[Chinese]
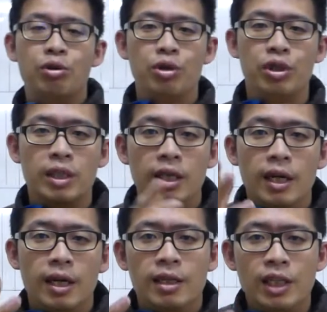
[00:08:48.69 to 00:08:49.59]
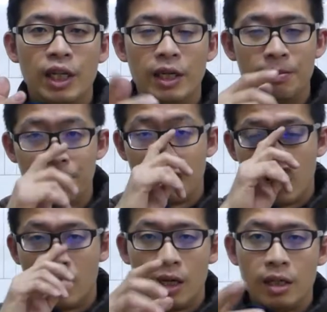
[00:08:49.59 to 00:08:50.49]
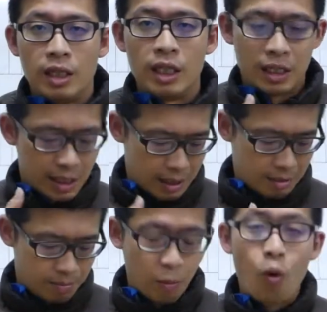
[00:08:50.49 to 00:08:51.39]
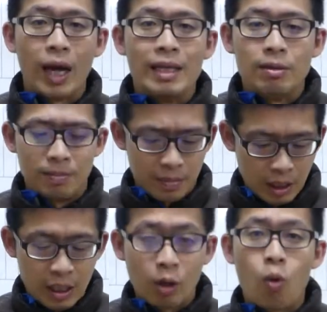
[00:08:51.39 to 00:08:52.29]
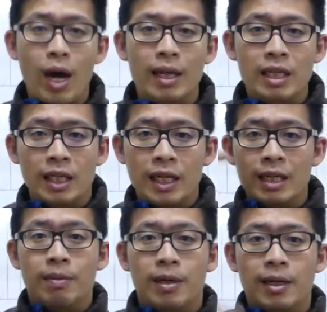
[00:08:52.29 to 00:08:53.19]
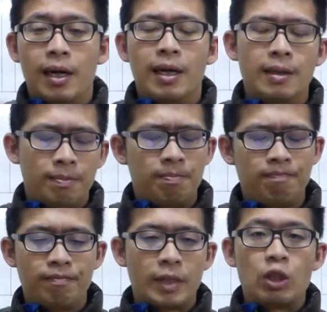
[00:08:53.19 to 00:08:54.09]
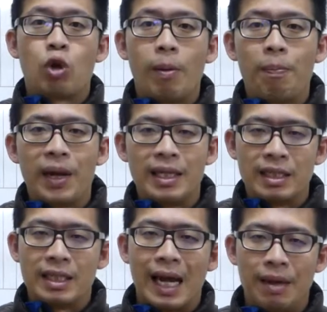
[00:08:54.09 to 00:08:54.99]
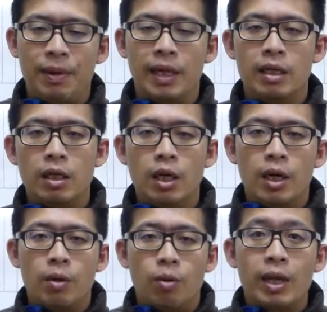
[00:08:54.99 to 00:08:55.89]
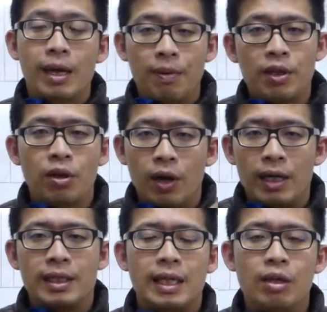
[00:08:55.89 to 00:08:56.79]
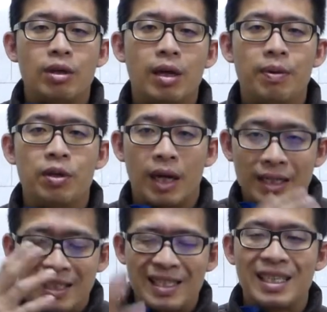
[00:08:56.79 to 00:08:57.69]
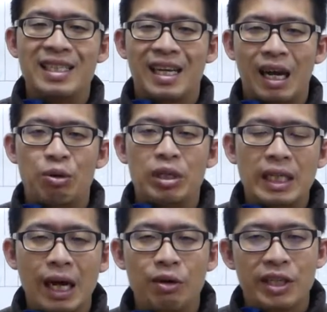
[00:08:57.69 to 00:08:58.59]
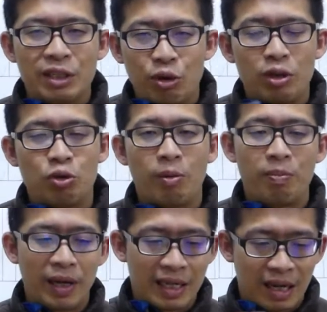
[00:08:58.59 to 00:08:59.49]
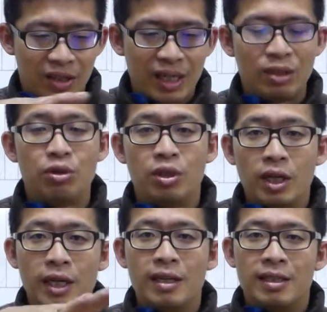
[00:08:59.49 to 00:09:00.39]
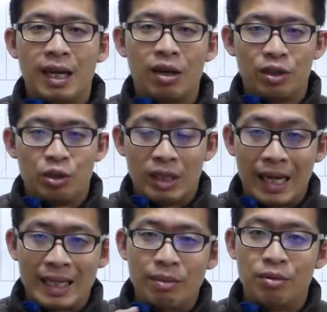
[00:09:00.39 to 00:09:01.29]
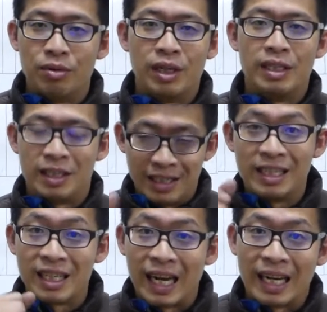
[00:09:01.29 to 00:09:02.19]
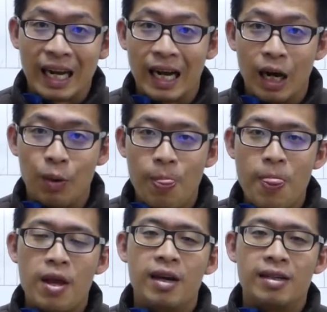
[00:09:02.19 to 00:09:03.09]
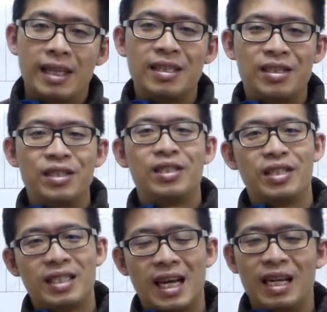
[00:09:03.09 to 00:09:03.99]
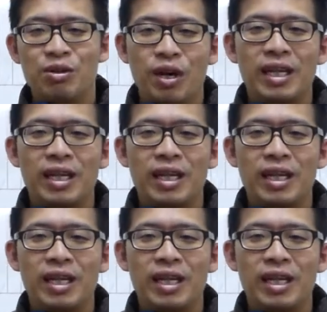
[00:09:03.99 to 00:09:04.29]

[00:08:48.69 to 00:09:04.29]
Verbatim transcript: 虑，就是你的、你的外、你的外、你的呃装备的搭配。我那个朋友啊，在台湾的朋友，他是真的搞了一套二钻装备，然后再去，然后拿他磨森，是真的刚刚好。但是事实上来说，